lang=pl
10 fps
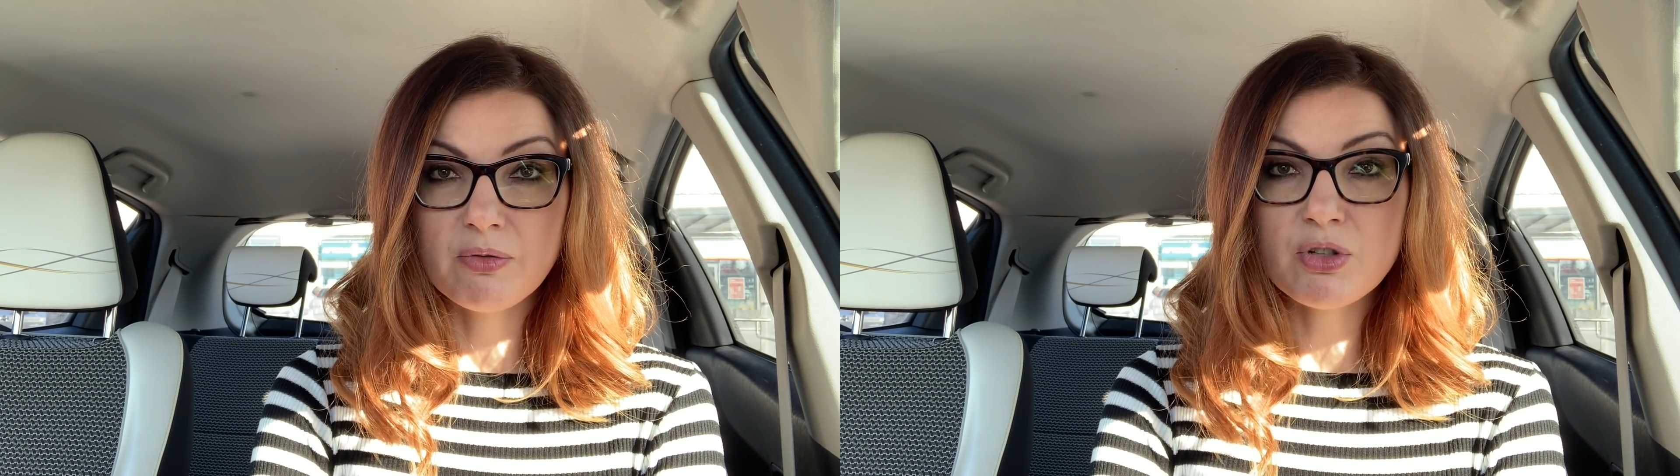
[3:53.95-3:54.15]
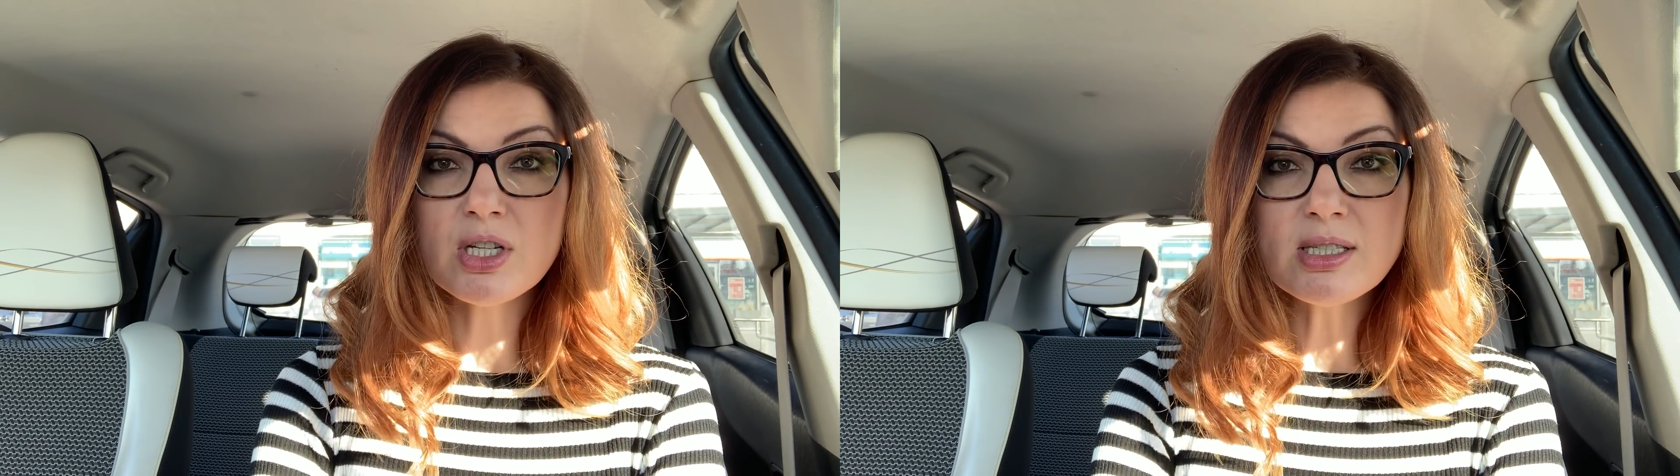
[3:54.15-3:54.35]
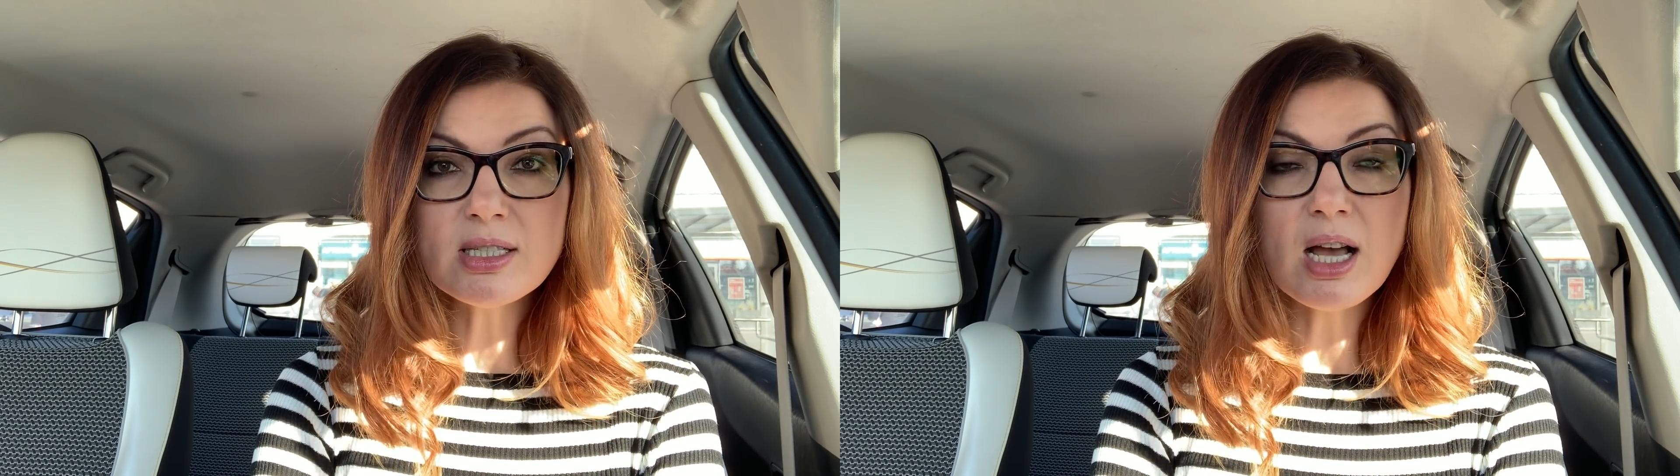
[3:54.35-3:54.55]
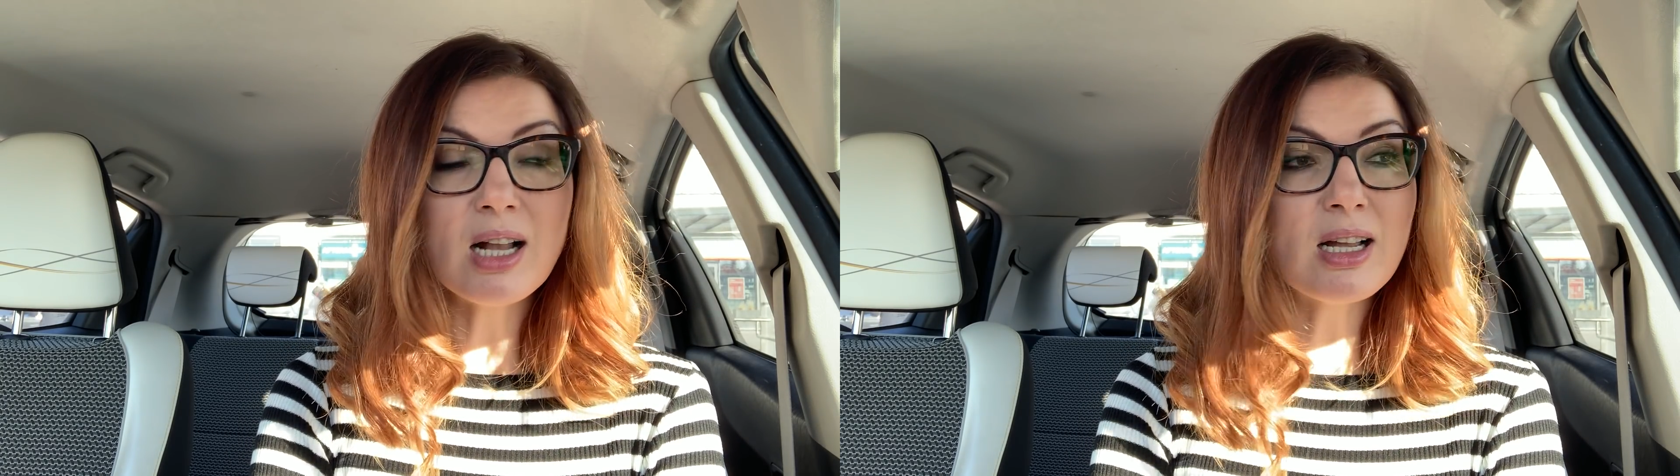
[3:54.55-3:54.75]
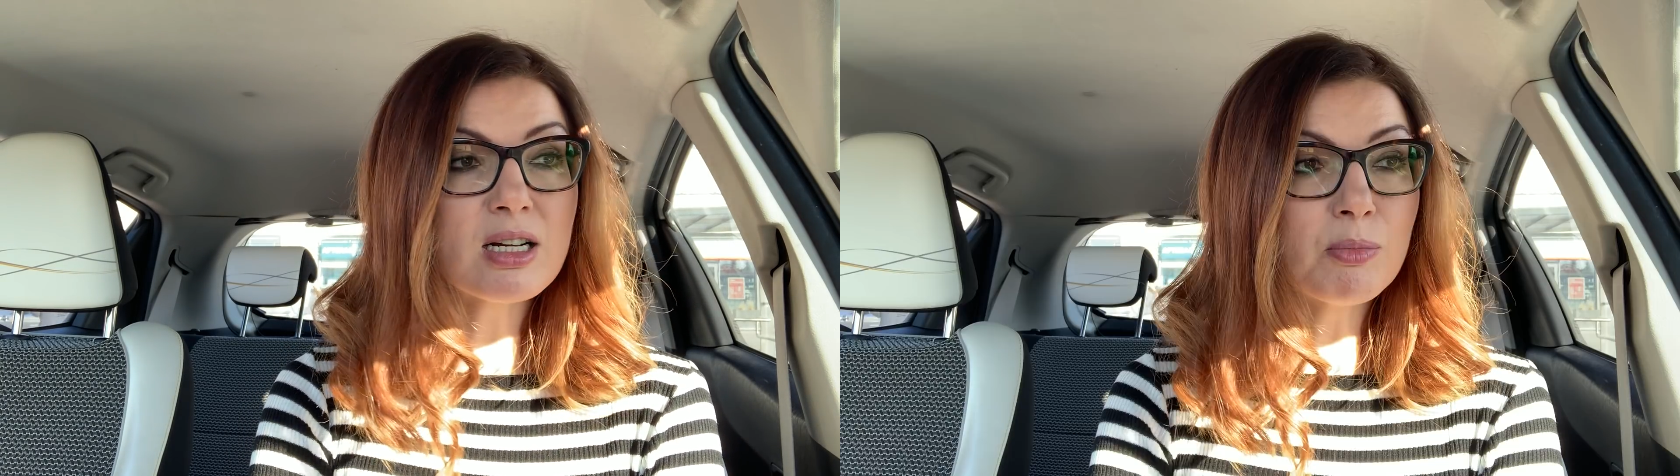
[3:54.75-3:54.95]
Wszyscy
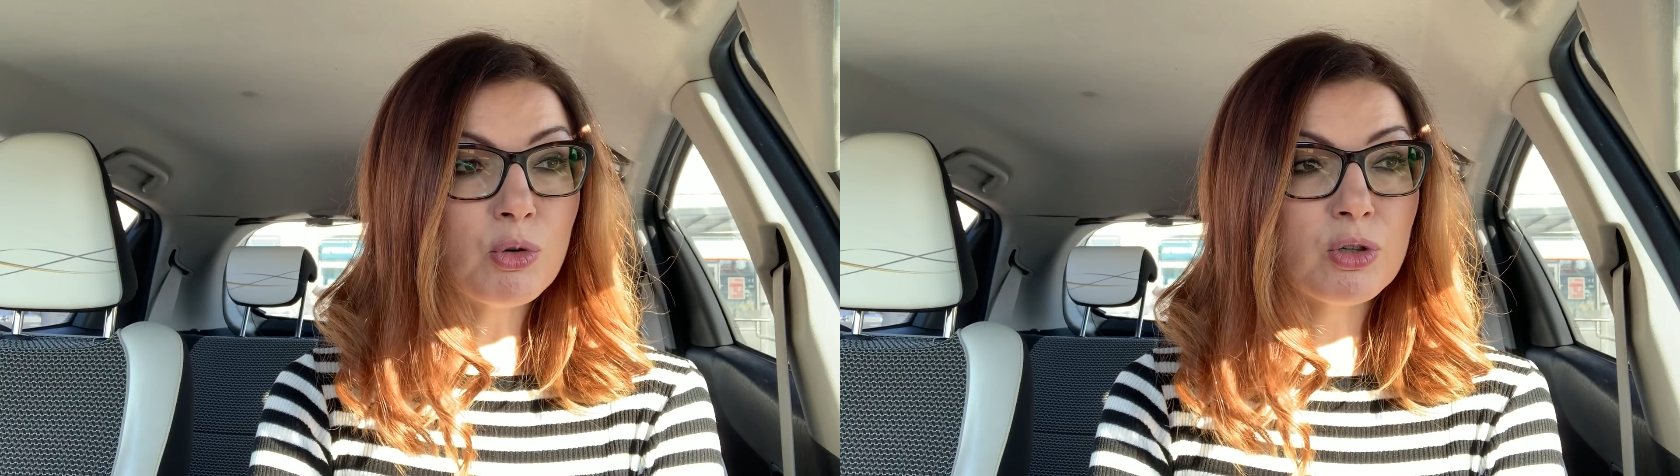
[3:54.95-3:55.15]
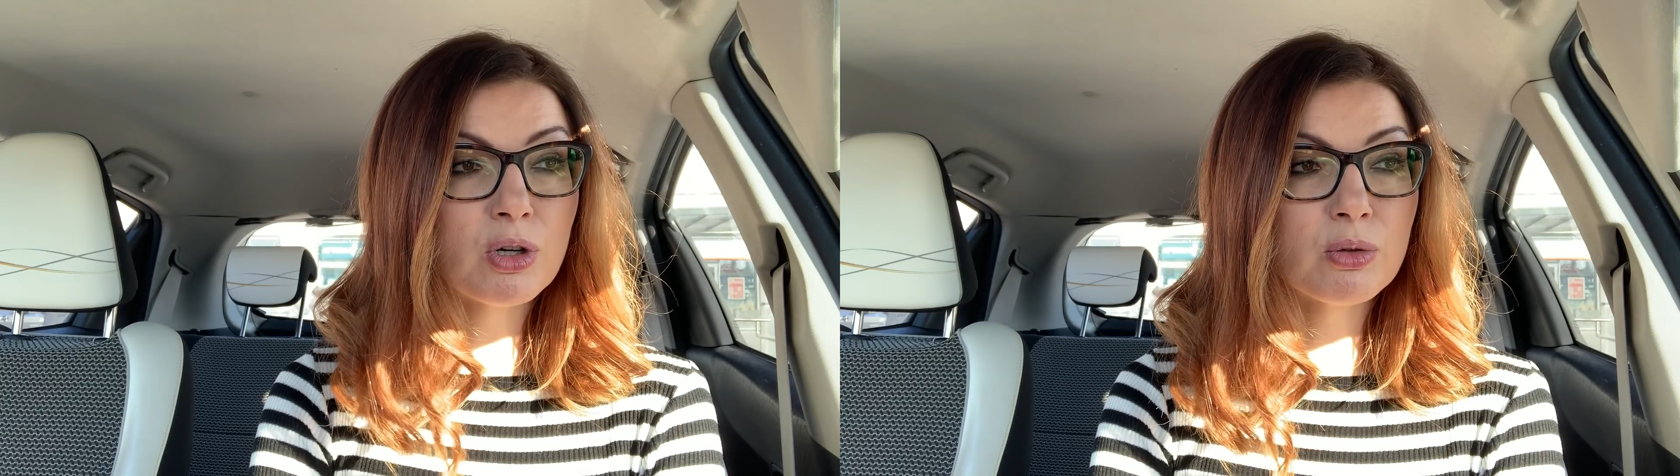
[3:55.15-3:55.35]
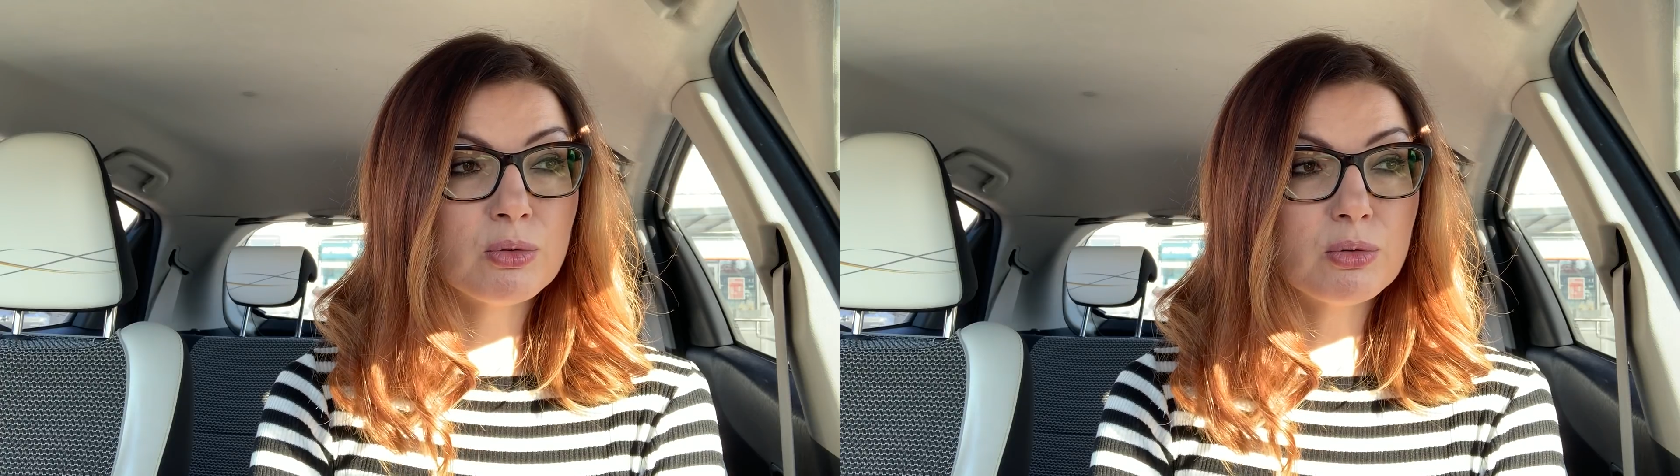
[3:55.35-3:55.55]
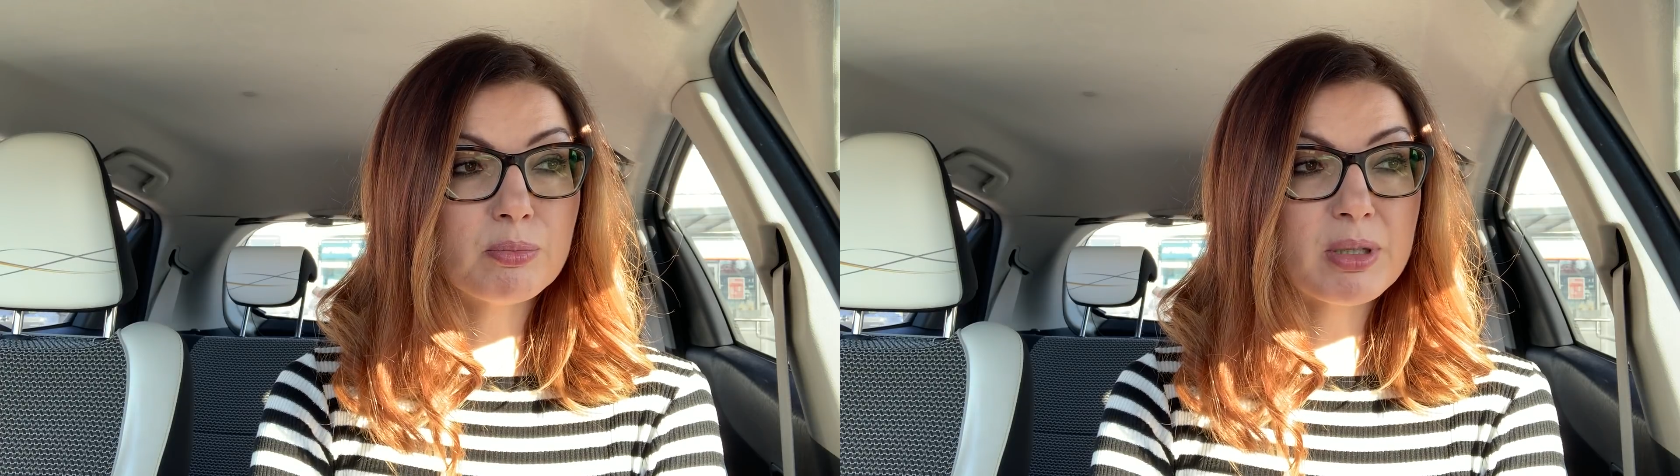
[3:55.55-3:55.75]
alarmują,